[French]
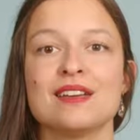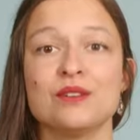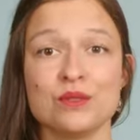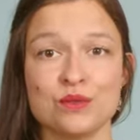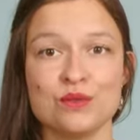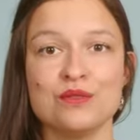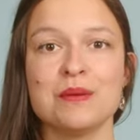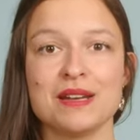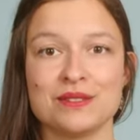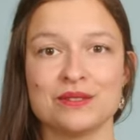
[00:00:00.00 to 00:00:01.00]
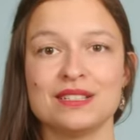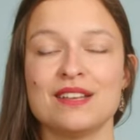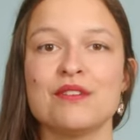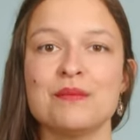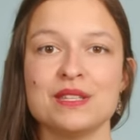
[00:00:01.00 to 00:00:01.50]
YouSchool vous présente
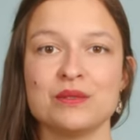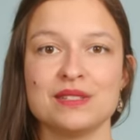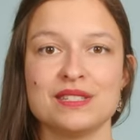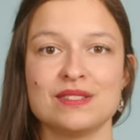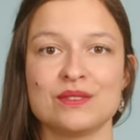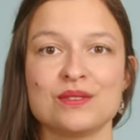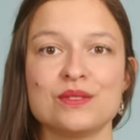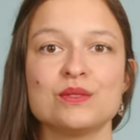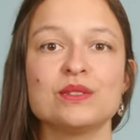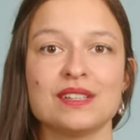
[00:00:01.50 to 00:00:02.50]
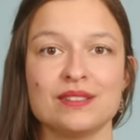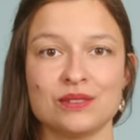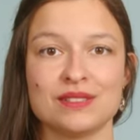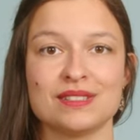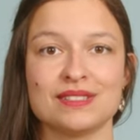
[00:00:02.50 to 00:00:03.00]
la formation à distance
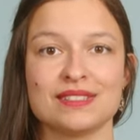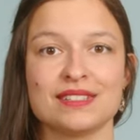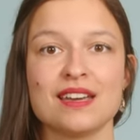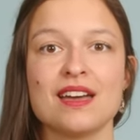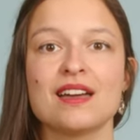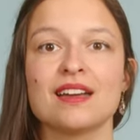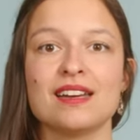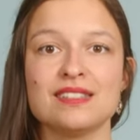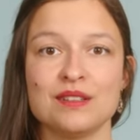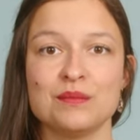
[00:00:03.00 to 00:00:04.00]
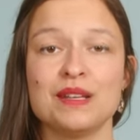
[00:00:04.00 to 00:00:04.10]
nutritionniste. Grâce à une